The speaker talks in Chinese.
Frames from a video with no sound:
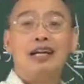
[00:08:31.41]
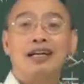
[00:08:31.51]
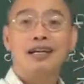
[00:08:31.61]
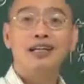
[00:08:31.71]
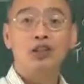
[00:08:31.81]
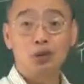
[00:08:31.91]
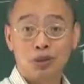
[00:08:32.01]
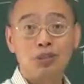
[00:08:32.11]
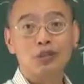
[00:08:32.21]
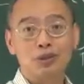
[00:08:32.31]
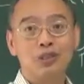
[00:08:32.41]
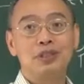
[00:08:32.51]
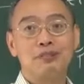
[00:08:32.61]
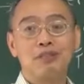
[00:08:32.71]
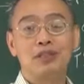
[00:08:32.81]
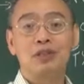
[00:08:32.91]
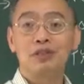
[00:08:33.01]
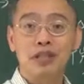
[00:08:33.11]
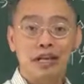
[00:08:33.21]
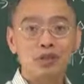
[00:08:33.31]
可以做这种事，这就
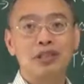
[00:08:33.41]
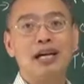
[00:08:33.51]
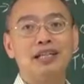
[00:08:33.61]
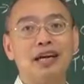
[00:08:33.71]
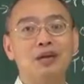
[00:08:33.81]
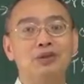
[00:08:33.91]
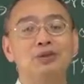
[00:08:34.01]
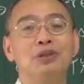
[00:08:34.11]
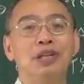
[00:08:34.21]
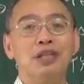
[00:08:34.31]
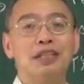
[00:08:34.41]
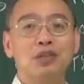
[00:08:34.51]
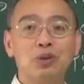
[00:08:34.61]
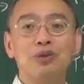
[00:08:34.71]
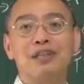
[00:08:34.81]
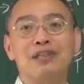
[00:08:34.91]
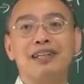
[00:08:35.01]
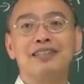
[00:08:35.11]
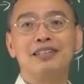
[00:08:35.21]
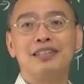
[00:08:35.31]
是它最大的好处。那重点是
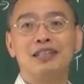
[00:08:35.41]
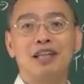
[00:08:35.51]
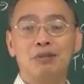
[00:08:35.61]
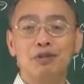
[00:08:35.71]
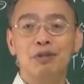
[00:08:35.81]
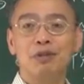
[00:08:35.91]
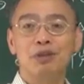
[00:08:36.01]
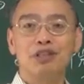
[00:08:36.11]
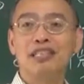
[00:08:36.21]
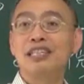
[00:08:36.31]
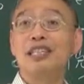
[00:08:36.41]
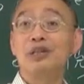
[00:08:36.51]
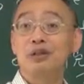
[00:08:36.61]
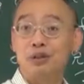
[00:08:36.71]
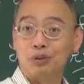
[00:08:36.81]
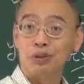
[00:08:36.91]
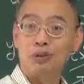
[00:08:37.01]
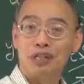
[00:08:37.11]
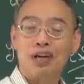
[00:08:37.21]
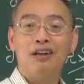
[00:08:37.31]
在这里，倒不是说这个应用有多
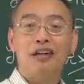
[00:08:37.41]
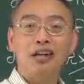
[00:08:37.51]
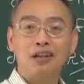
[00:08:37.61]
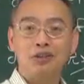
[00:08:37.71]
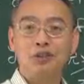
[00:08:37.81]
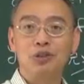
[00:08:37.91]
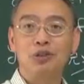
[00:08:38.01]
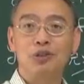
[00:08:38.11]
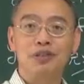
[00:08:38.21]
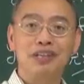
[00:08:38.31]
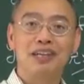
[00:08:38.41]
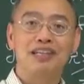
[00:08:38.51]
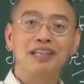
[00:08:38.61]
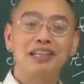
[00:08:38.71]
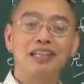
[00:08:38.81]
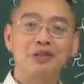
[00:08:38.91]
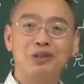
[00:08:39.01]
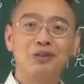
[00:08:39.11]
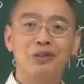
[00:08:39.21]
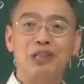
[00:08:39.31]
重要。老实说，我是要跟同
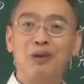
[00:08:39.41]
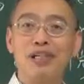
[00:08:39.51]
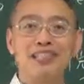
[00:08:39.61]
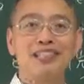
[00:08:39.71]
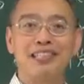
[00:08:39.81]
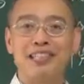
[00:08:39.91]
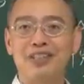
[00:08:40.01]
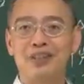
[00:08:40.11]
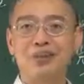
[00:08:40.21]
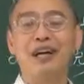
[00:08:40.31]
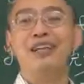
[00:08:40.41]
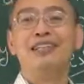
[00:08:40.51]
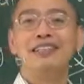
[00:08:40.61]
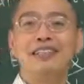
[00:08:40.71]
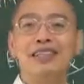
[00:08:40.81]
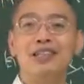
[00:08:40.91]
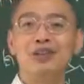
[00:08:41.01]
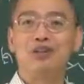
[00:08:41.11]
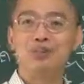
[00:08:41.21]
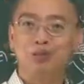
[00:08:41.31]
学说，你忘记这个应用吧，这个应
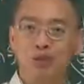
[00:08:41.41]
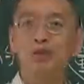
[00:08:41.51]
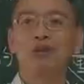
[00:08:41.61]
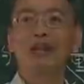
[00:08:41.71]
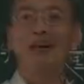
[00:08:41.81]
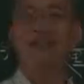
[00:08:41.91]
用并不重要。